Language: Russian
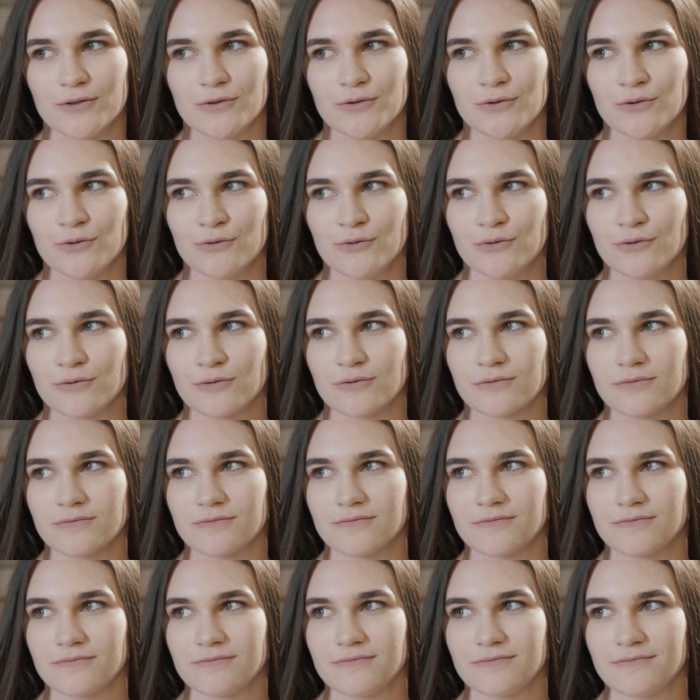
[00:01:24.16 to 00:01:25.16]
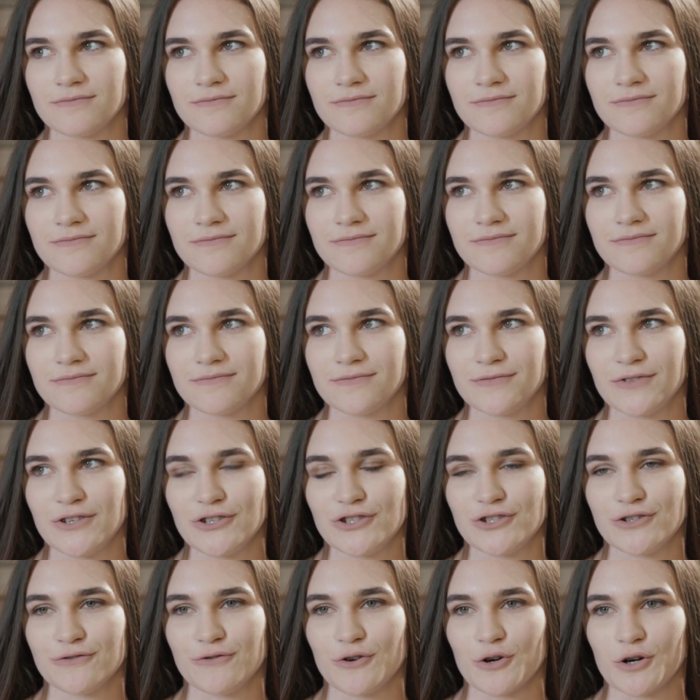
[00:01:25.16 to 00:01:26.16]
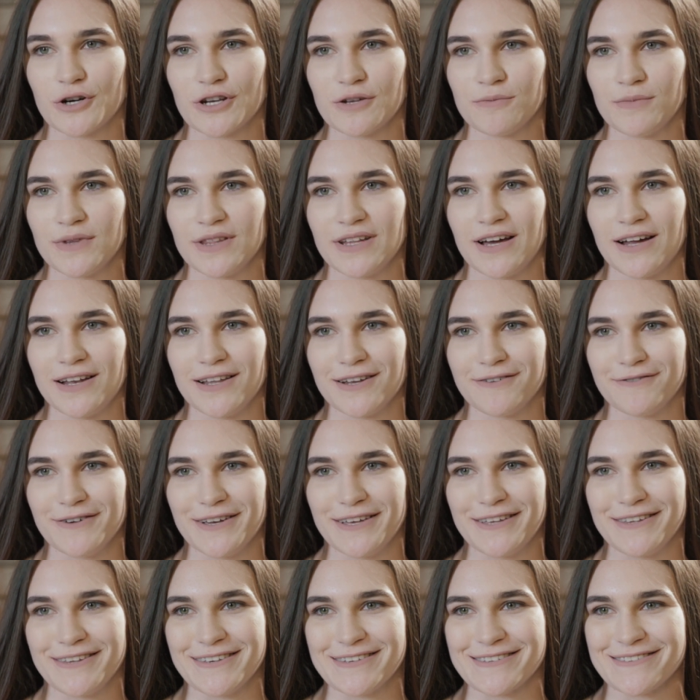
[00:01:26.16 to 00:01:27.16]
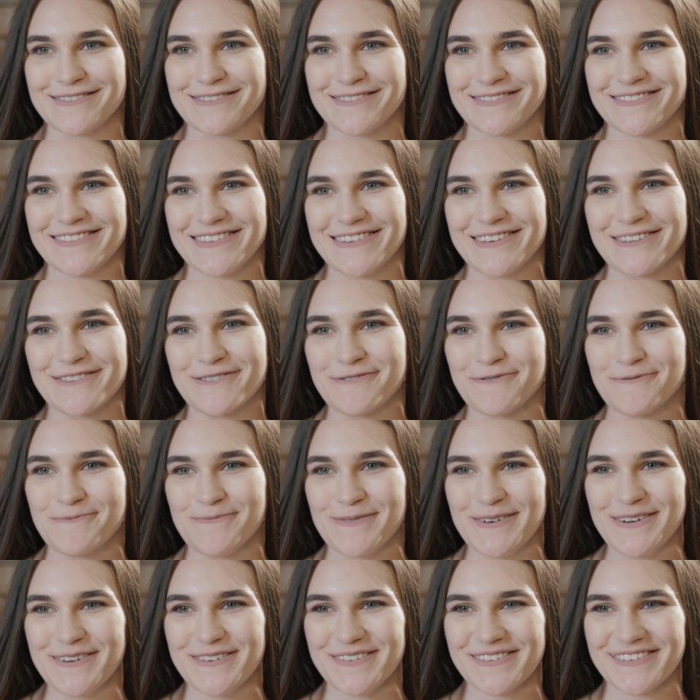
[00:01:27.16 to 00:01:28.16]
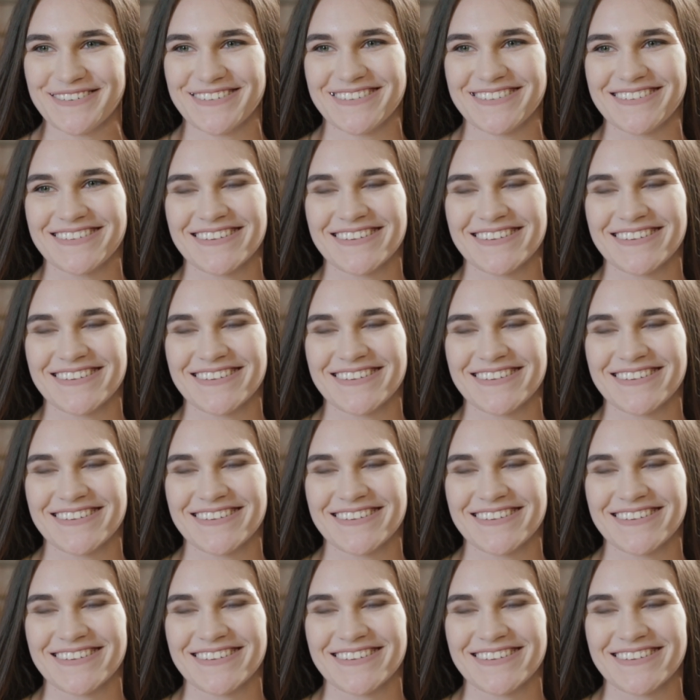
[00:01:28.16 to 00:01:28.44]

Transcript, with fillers: Ну, ничего криминального я не, не думаю.